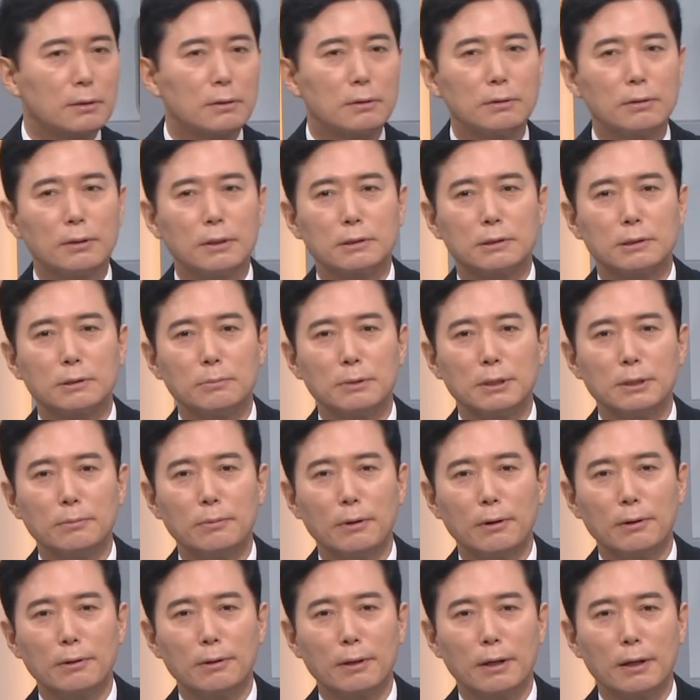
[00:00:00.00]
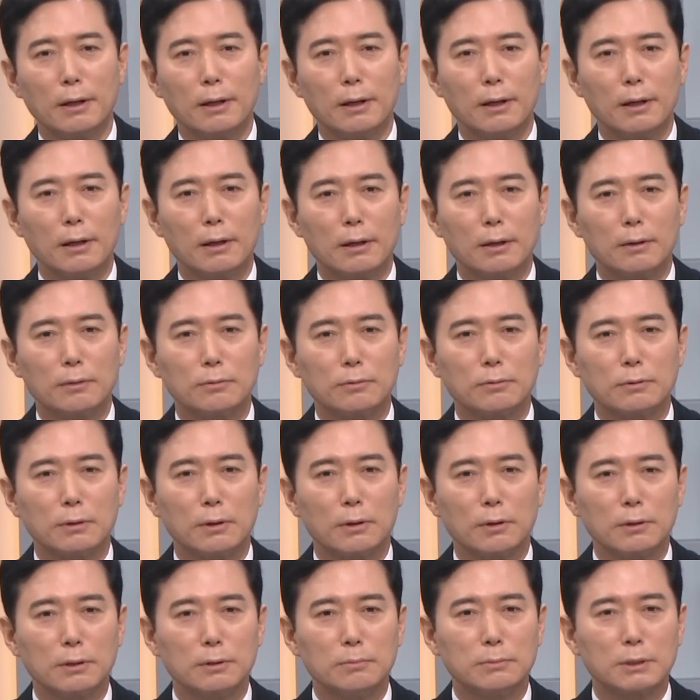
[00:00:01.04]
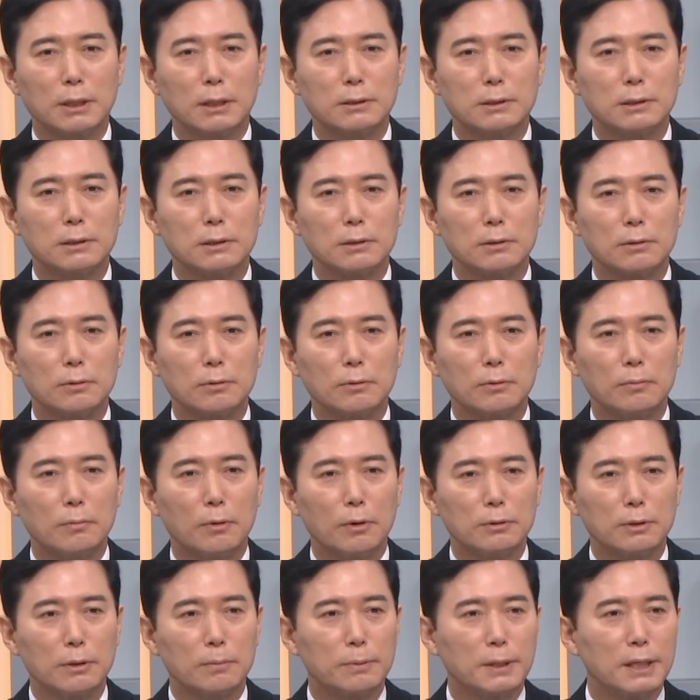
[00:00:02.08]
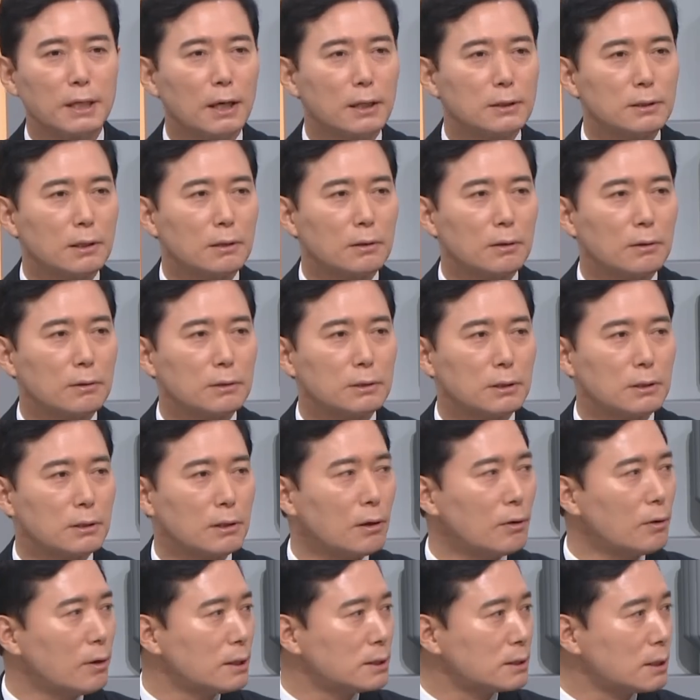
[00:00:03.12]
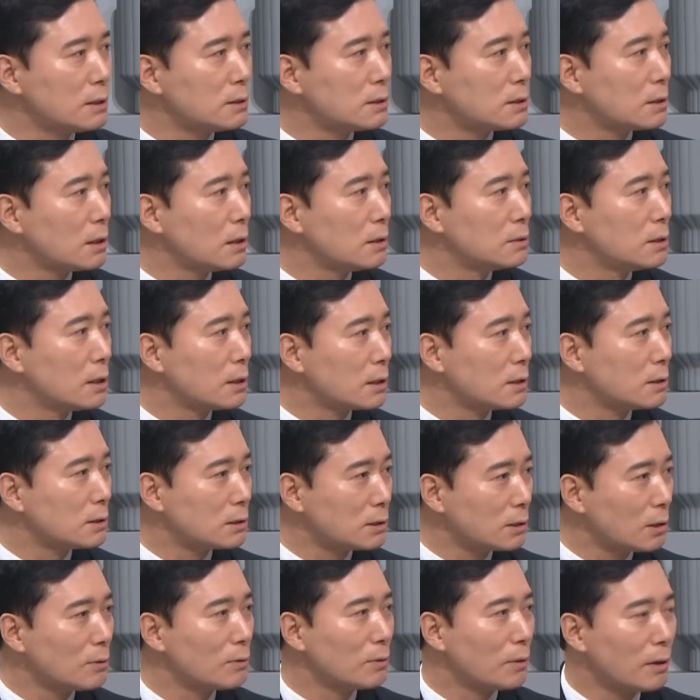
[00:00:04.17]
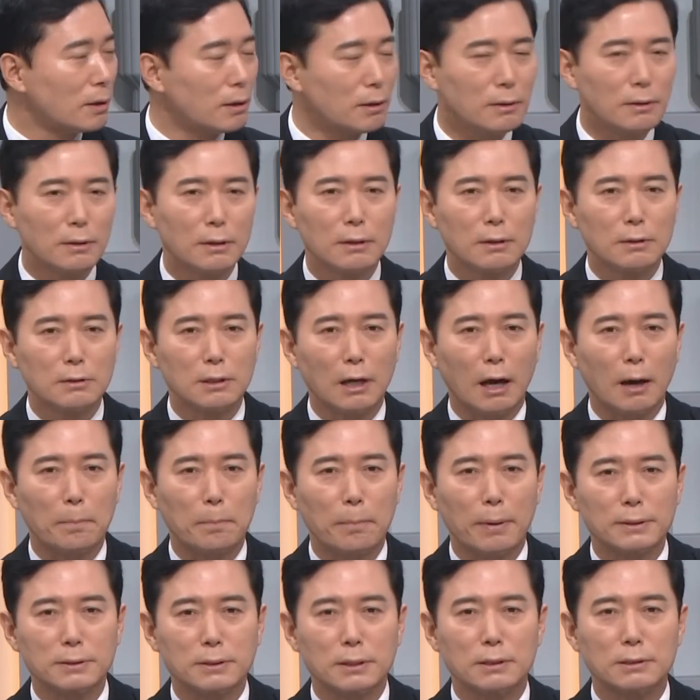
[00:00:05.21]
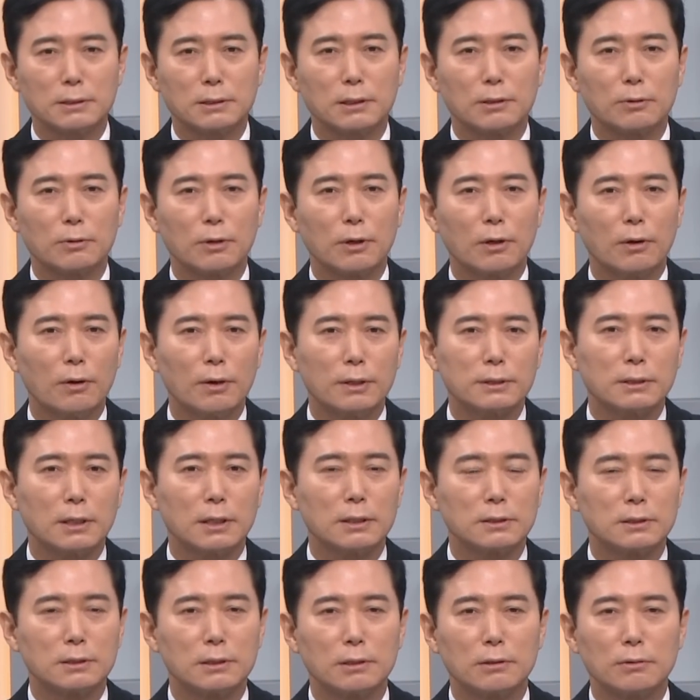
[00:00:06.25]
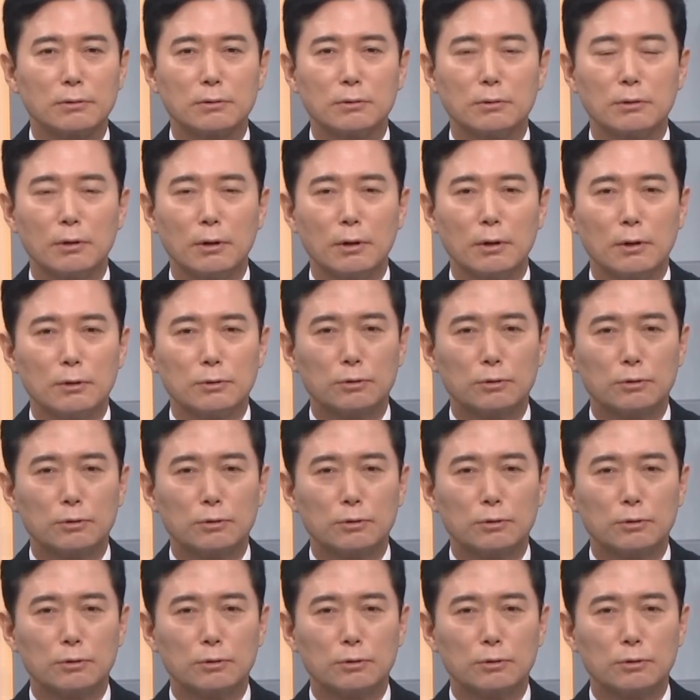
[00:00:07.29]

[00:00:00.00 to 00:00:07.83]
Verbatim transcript: 그런데 지금 이번에 형님 찬스 또뭐 어디 비아냥거려서 형아 찬스라는 얘기를 쓰던데 이제 아파 찬스 있고 형아 찬스 있고